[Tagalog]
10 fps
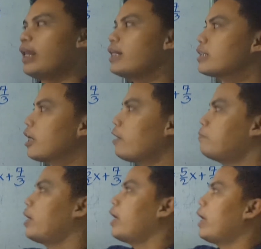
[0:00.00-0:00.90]
let's
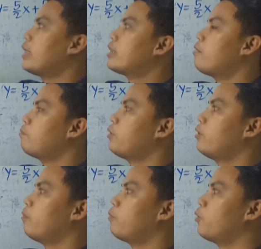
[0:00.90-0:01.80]
have example
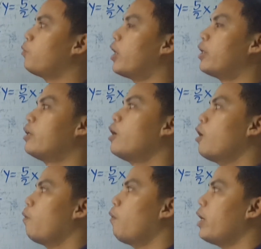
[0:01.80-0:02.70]
number 1.